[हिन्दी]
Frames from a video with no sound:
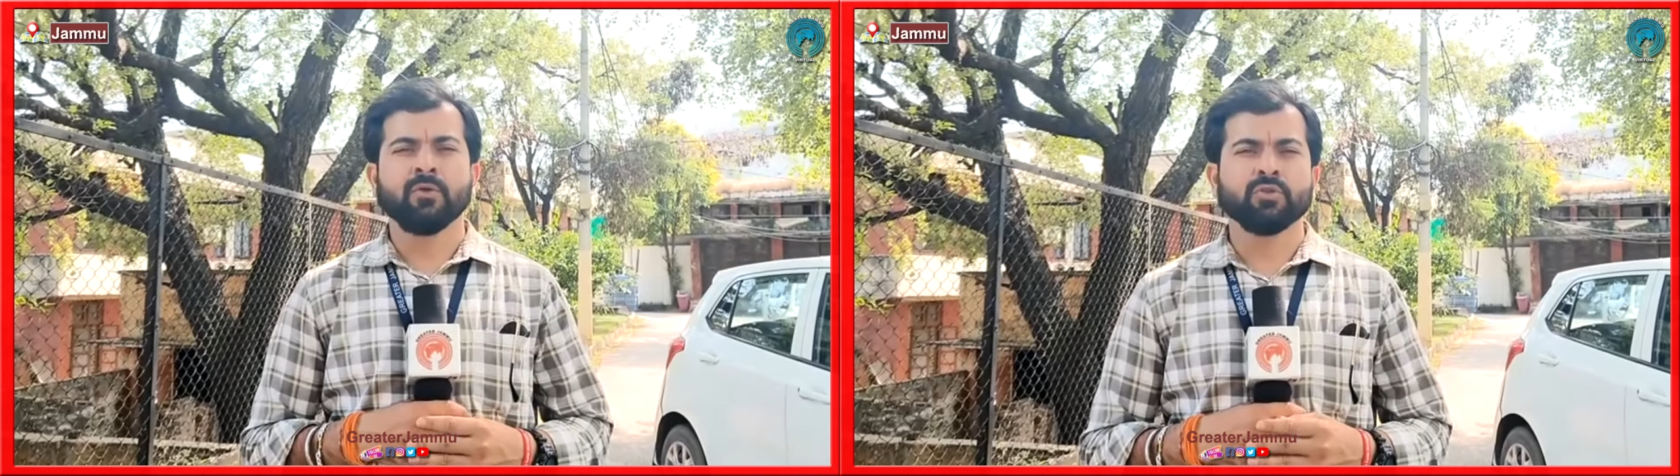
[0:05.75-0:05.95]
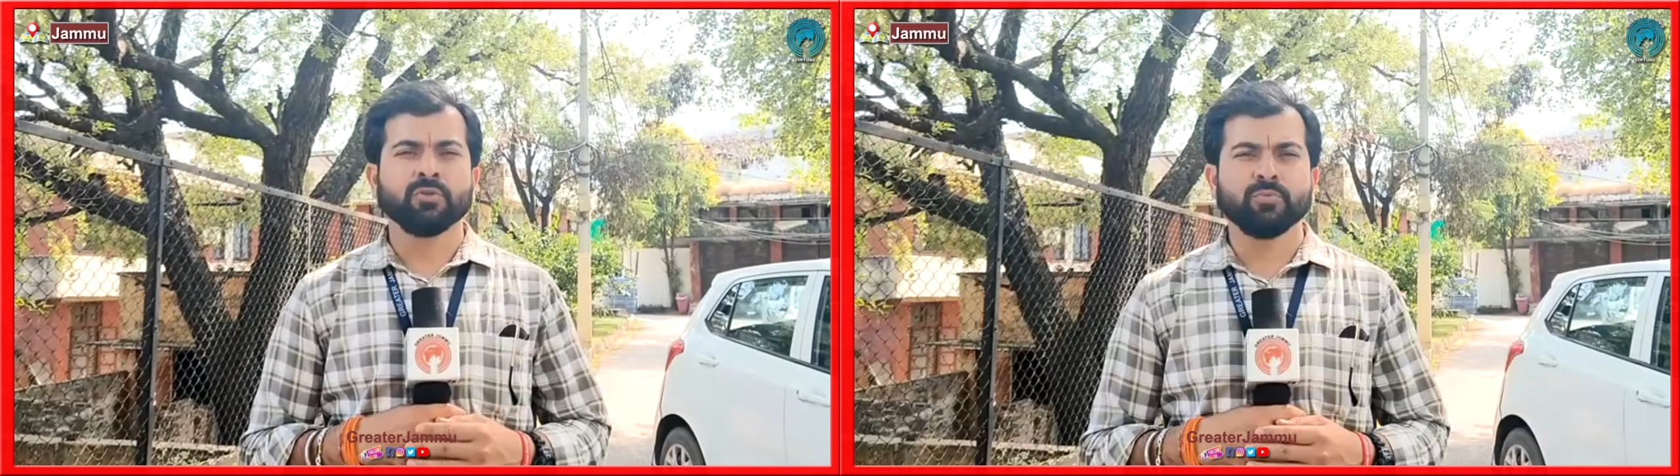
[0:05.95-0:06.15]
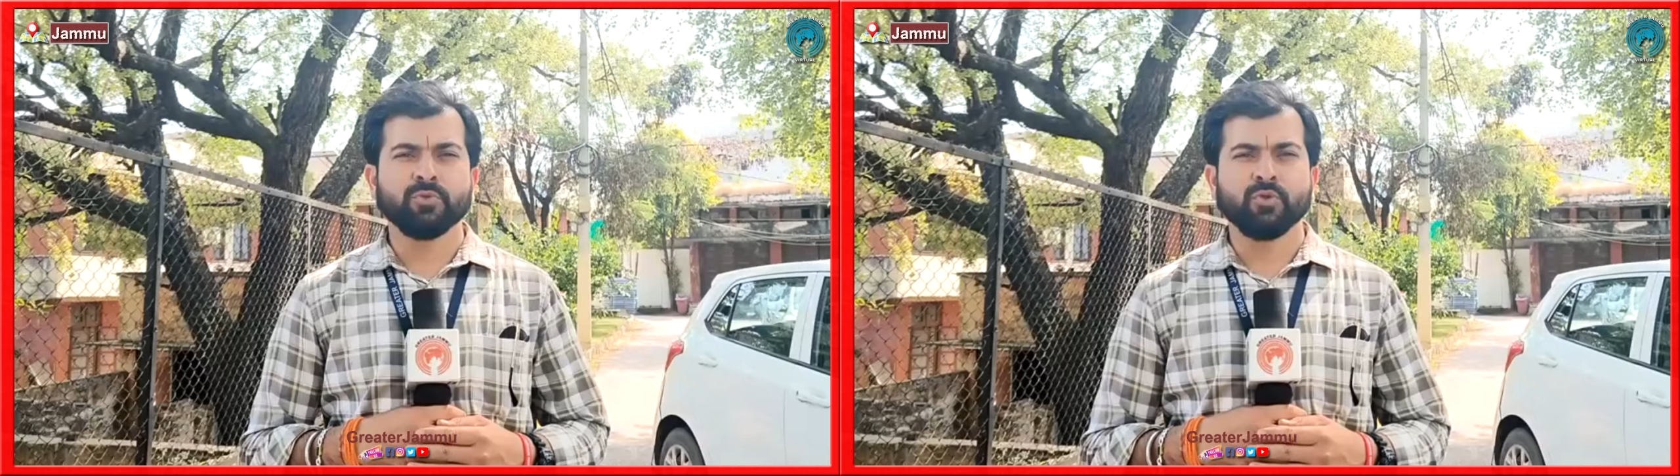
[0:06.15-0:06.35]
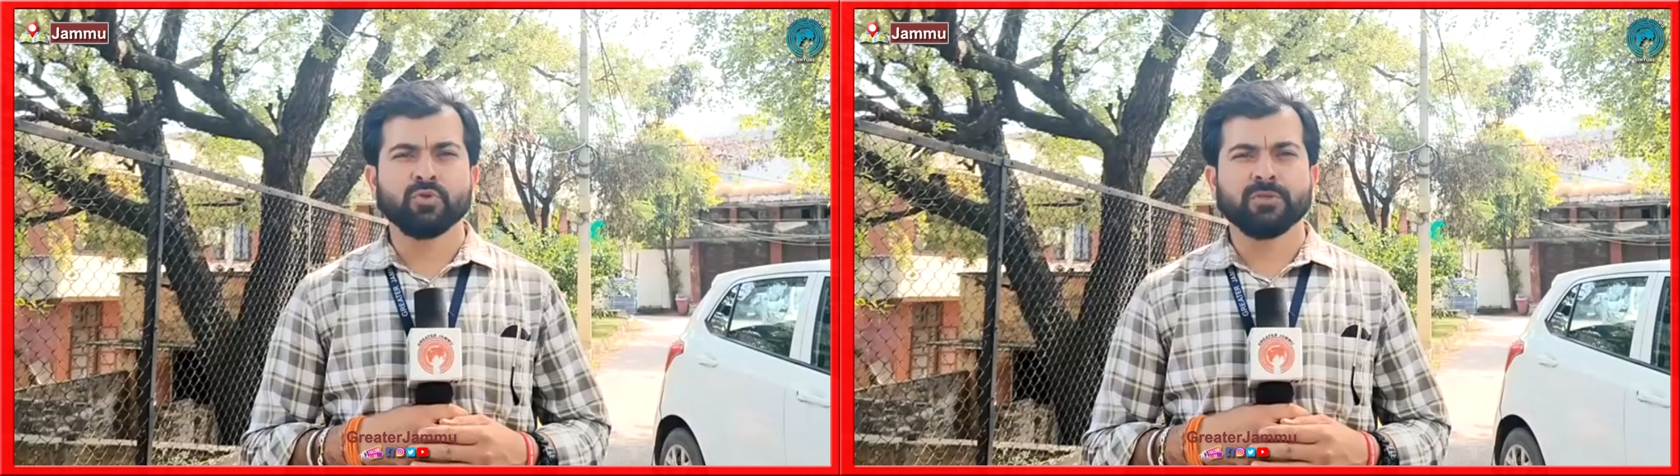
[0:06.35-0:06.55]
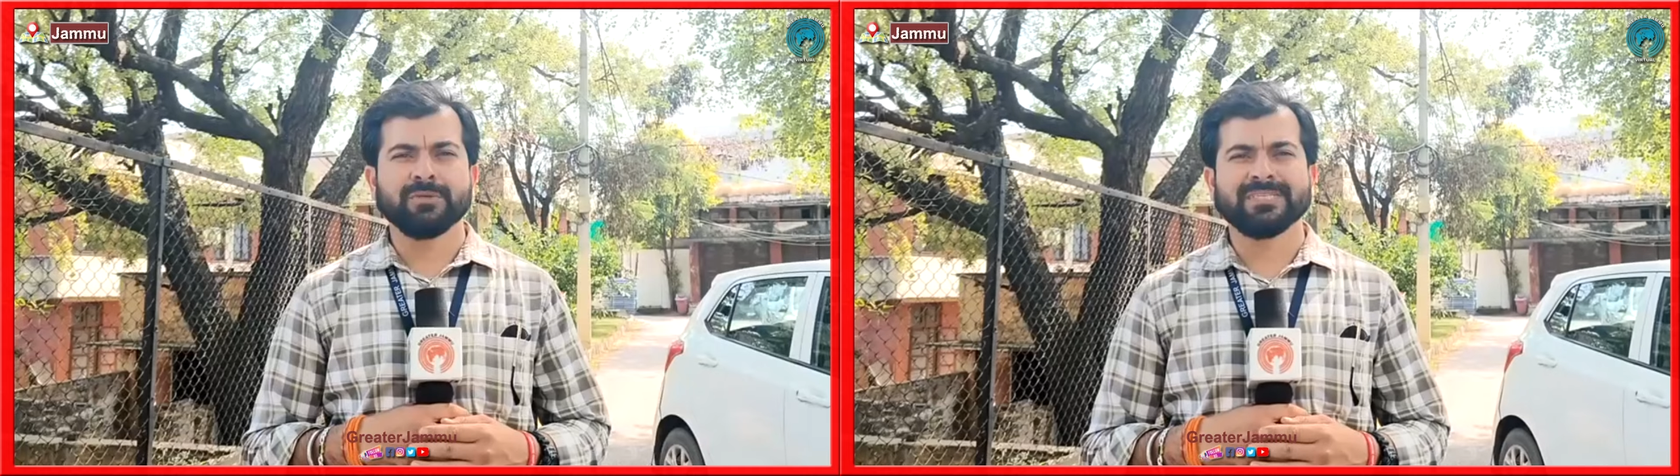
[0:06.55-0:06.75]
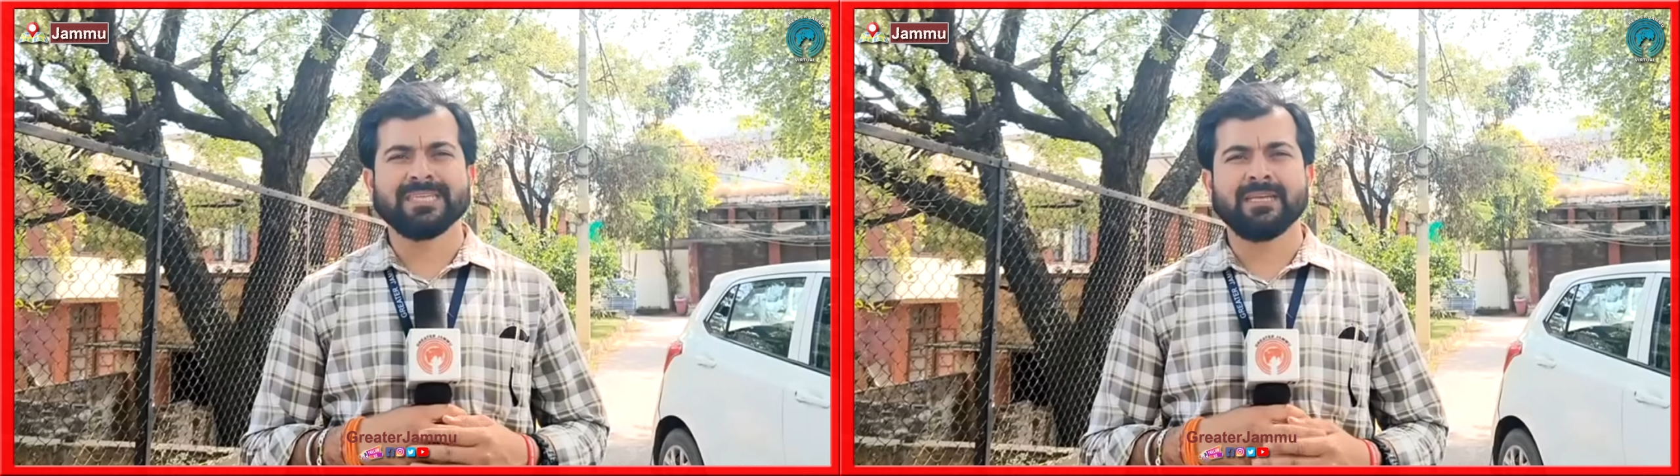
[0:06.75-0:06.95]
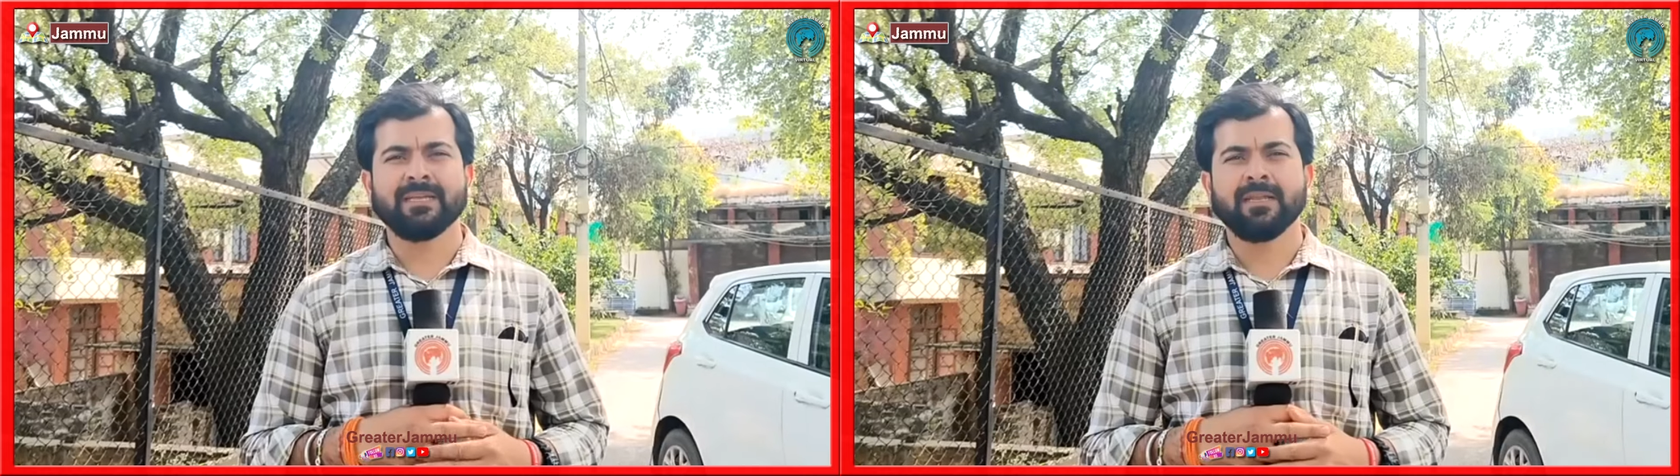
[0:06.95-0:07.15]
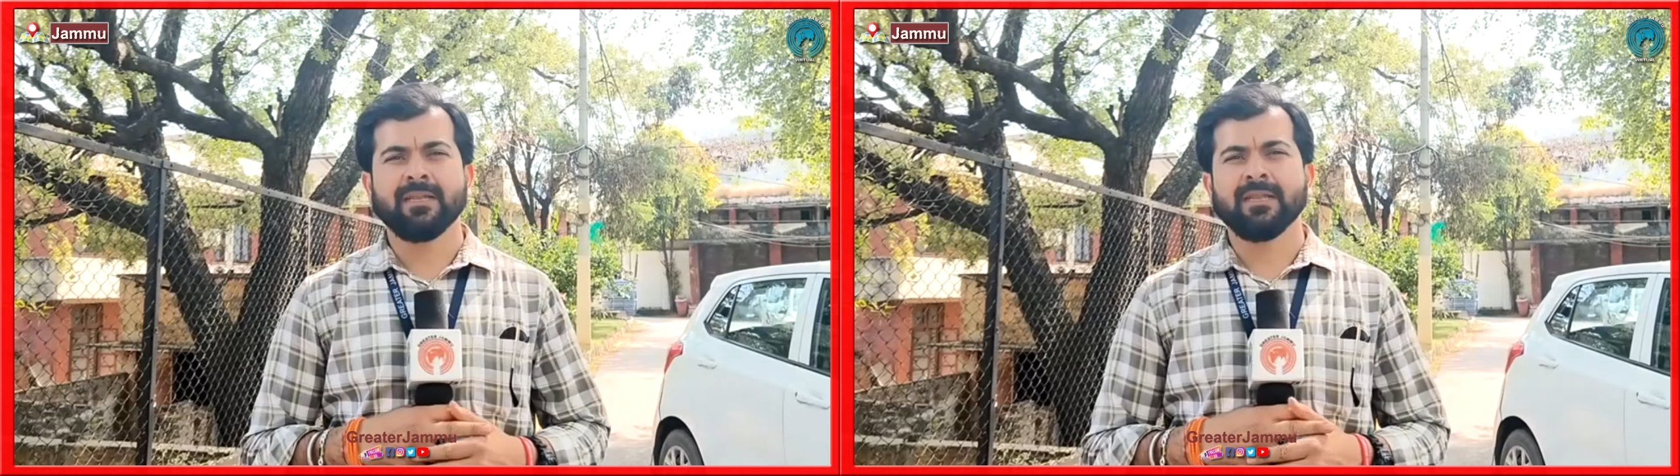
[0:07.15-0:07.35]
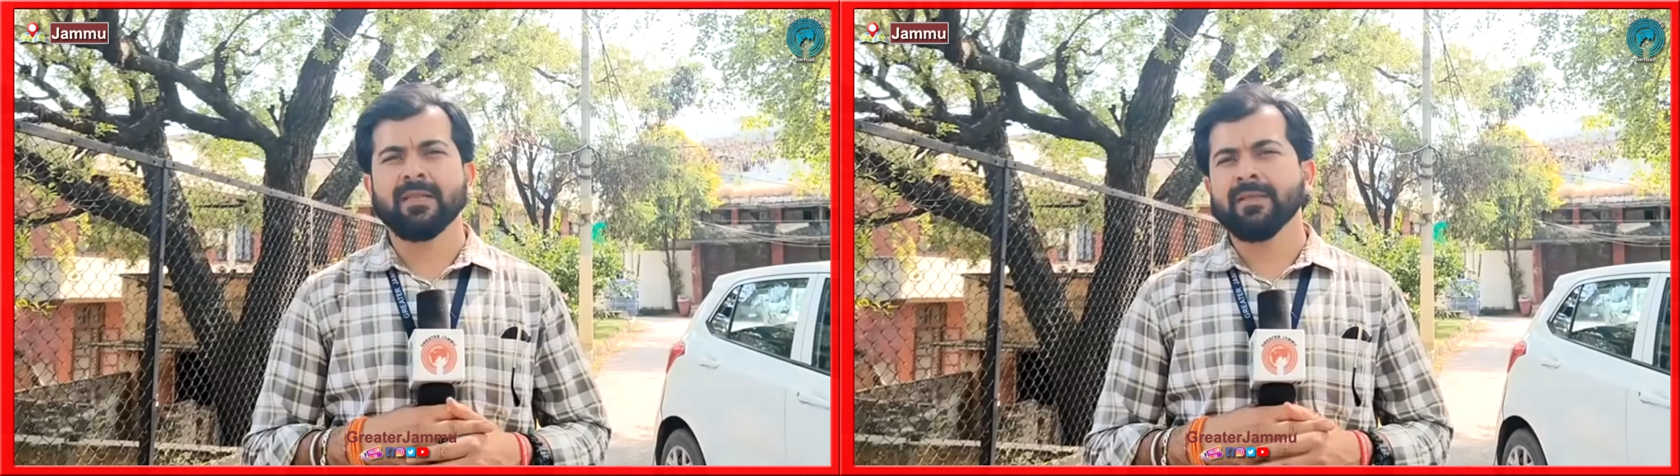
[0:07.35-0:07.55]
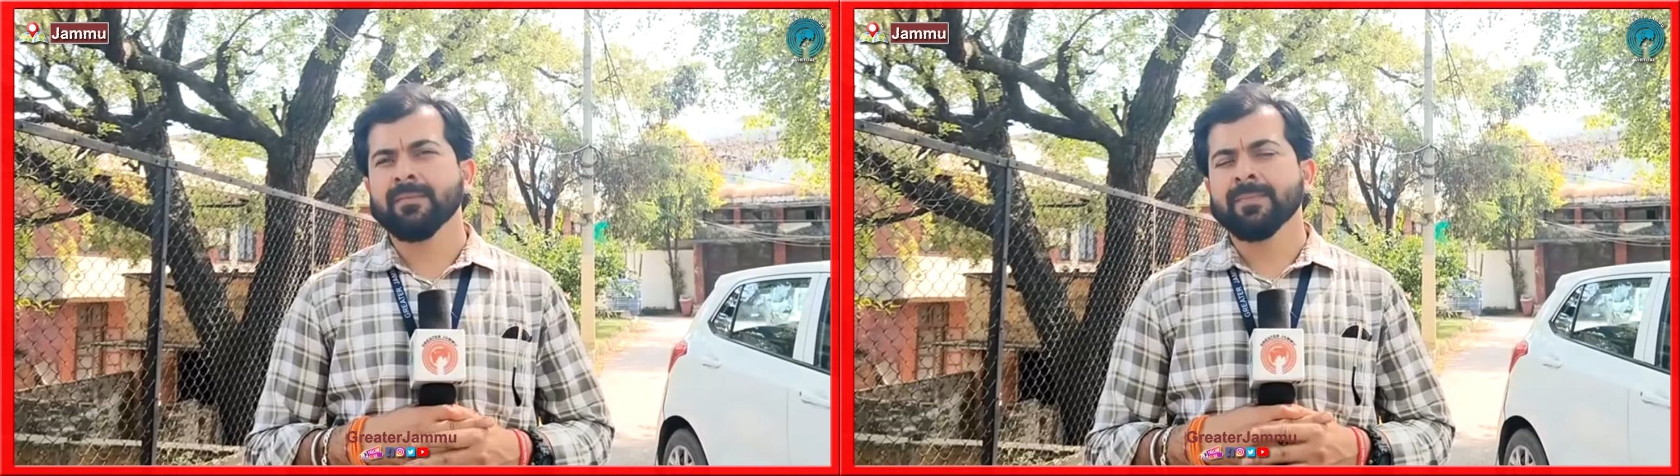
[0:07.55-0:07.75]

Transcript: उधमपुर लोकसभा सीट के लिए